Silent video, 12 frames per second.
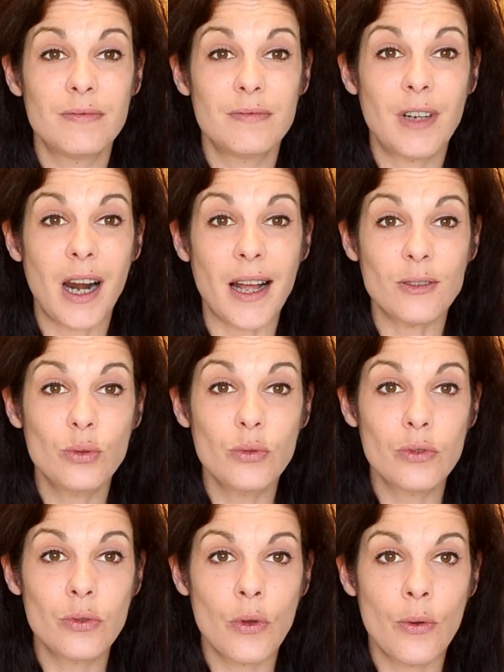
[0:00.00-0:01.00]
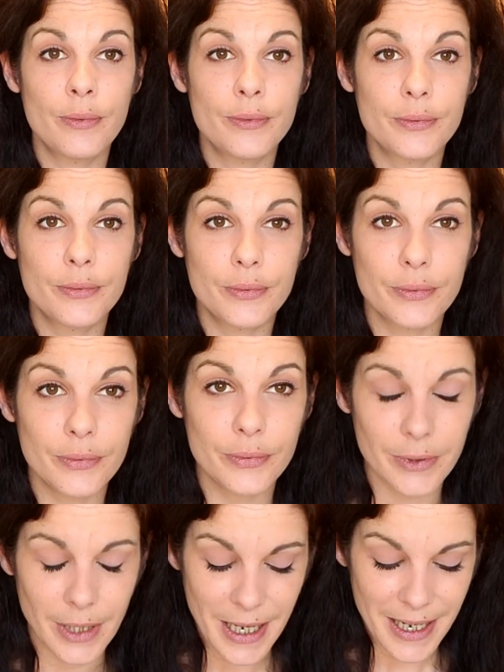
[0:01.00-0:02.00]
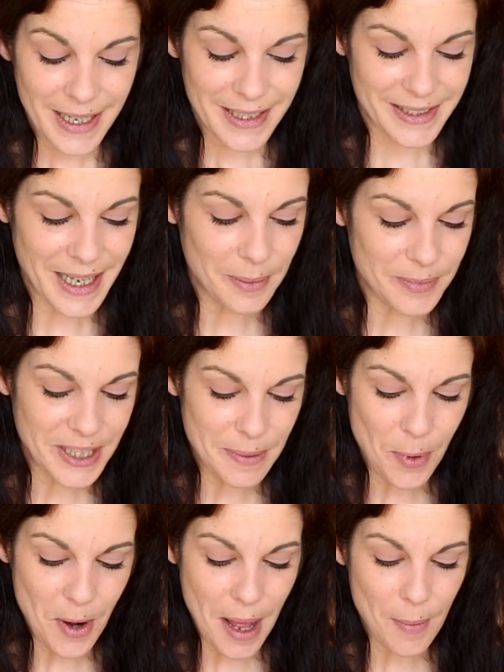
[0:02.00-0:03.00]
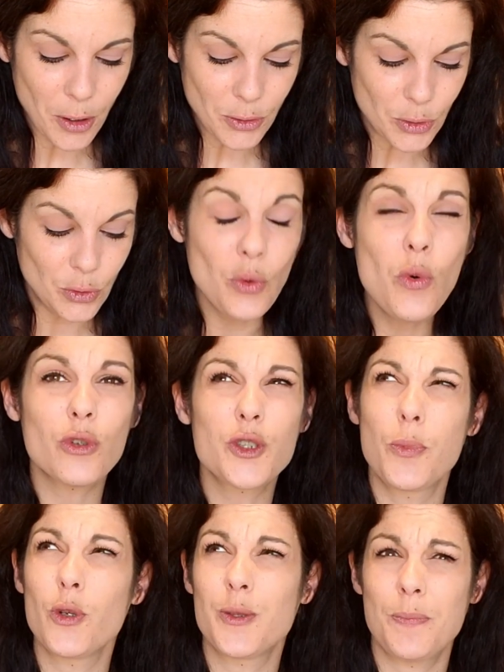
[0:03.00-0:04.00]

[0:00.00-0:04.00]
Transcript: Voilà, tout ce c'est un petit peu la mort de tout. On se pose